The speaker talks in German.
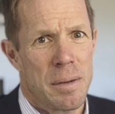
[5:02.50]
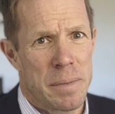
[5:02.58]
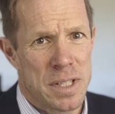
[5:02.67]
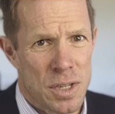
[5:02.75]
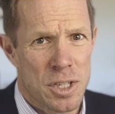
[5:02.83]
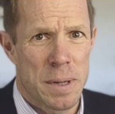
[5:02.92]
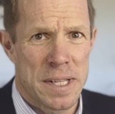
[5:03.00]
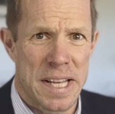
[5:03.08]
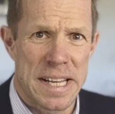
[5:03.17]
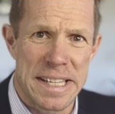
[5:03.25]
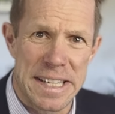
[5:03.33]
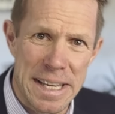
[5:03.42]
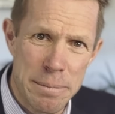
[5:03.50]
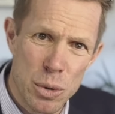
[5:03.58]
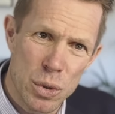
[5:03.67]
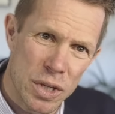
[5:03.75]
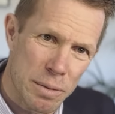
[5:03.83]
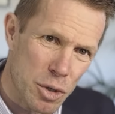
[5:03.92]
beziehungsweise
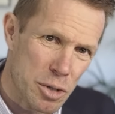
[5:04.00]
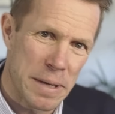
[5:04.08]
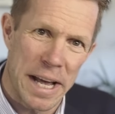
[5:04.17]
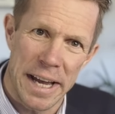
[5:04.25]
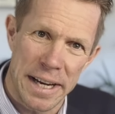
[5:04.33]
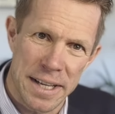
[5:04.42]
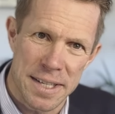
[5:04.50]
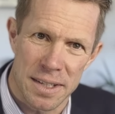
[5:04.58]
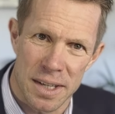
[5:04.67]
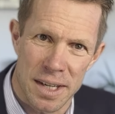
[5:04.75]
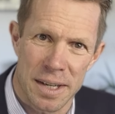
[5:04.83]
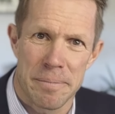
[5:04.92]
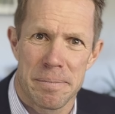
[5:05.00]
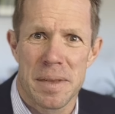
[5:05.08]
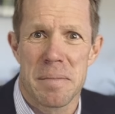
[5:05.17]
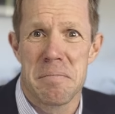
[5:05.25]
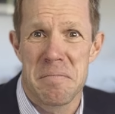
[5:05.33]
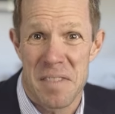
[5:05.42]
demütig muss man eigentlich sagen,
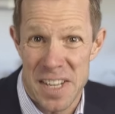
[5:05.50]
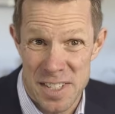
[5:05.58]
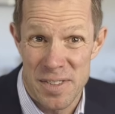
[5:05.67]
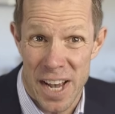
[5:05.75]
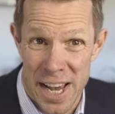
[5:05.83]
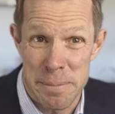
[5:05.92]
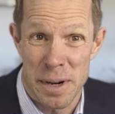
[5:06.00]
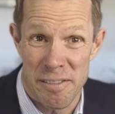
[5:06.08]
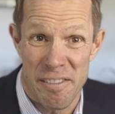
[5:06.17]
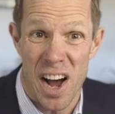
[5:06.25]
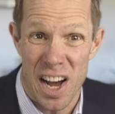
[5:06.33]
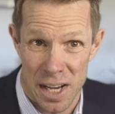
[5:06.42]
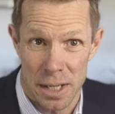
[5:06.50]
was wir einmal waren.